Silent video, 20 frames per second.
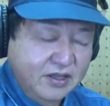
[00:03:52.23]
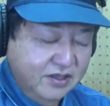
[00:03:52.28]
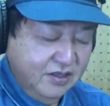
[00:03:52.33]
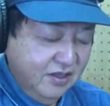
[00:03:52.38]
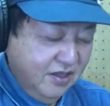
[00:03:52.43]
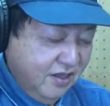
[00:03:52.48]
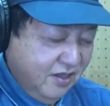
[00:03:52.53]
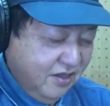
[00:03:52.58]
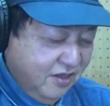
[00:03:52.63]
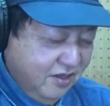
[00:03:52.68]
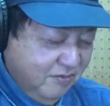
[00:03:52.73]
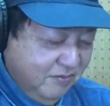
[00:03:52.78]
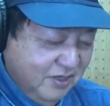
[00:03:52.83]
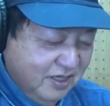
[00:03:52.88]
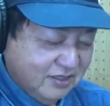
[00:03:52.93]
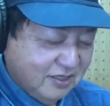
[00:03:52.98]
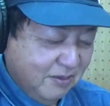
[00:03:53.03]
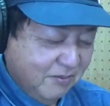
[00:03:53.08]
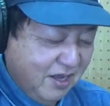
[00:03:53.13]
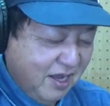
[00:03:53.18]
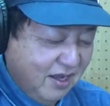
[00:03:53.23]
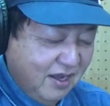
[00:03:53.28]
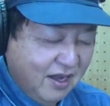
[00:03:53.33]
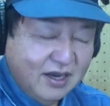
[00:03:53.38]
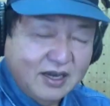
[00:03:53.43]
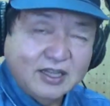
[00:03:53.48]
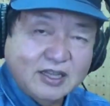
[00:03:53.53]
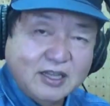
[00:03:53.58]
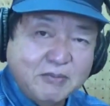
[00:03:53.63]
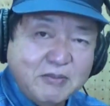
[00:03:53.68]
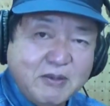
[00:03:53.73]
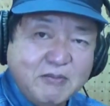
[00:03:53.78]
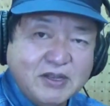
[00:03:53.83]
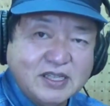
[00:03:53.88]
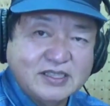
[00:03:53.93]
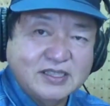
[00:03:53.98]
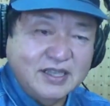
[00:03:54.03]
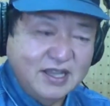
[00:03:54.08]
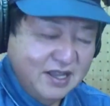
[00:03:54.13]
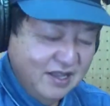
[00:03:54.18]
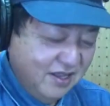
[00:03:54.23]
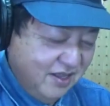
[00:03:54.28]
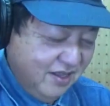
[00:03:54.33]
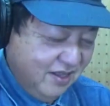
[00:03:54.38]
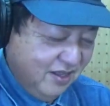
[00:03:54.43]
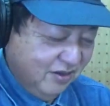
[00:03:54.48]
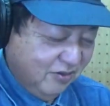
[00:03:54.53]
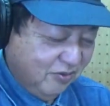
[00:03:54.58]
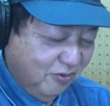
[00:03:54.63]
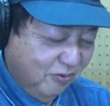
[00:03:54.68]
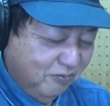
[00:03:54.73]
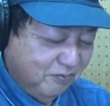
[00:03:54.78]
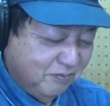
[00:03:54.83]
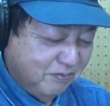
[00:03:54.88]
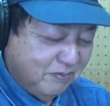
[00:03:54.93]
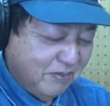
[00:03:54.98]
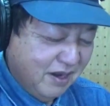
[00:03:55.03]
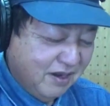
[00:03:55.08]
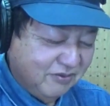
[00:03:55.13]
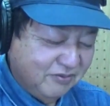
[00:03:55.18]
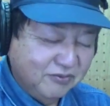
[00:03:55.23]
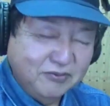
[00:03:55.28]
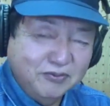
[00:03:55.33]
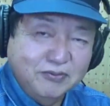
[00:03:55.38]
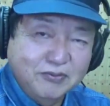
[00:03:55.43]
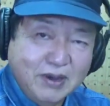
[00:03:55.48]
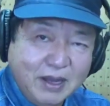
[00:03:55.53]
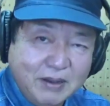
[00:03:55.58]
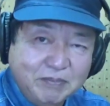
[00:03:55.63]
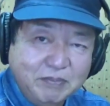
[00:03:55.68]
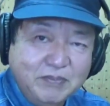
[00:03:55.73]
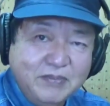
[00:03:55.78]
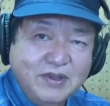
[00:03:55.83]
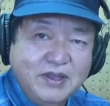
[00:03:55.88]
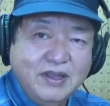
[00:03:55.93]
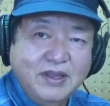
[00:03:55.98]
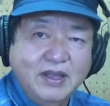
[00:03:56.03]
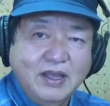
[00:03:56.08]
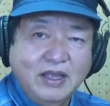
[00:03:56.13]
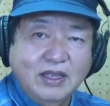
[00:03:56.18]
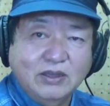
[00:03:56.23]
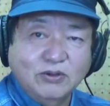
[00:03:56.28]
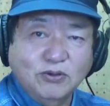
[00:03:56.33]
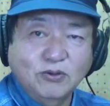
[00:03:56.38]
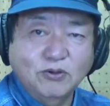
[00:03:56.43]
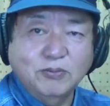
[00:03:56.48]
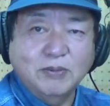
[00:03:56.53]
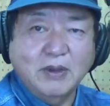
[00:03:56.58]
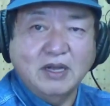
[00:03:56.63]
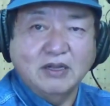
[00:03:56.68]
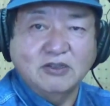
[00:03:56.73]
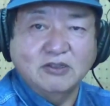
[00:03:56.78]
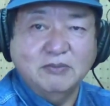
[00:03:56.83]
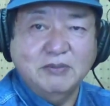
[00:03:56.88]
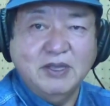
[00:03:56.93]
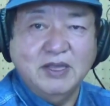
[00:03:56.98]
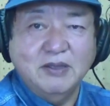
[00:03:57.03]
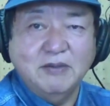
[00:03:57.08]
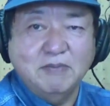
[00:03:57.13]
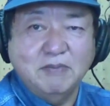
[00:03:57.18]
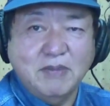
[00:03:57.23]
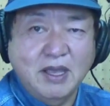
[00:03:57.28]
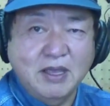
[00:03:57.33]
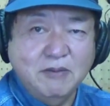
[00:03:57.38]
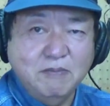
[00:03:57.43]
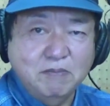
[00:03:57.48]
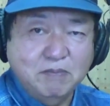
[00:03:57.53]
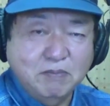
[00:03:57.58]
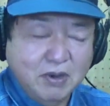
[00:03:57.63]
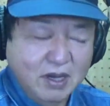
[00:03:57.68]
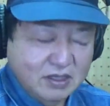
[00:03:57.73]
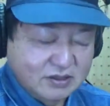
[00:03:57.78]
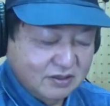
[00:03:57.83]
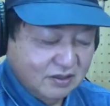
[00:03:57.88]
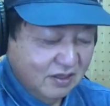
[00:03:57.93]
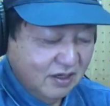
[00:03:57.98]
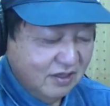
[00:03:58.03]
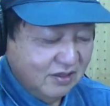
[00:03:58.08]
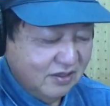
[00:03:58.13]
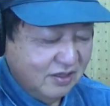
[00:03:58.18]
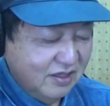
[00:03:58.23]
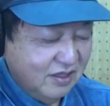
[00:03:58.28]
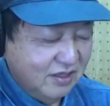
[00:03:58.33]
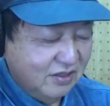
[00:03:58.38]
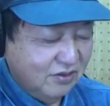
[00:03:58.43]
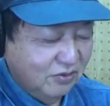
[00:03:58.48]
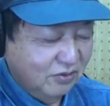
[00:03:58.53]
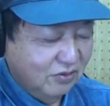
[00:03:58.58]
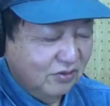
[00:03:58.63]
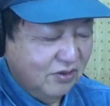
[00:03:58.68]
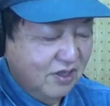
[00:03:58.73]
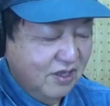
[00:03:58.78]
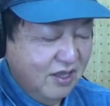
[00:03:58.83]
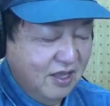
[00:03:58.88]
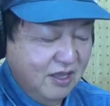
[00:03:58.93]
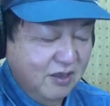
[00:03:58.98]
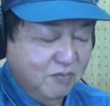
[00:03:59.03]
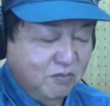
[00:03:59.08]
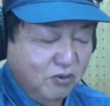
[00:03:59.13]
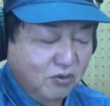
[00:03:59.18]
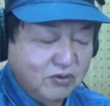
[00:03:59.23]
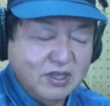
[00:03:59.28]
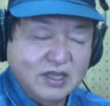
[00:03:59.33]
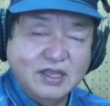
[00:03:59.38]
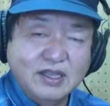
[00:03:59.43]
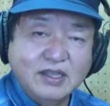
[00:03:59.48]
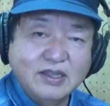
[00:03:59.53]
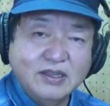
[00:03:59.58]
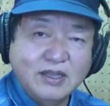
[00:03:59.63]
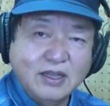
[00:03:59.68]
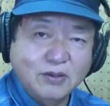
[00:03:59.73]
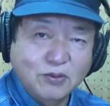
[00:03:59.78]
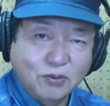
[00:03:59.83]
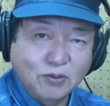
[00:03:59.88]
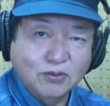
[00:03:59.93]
えー、皆様、改めまして、えー、こんばんは。えー、当番組メインパーソナリティの、えー、ボギー、テドコ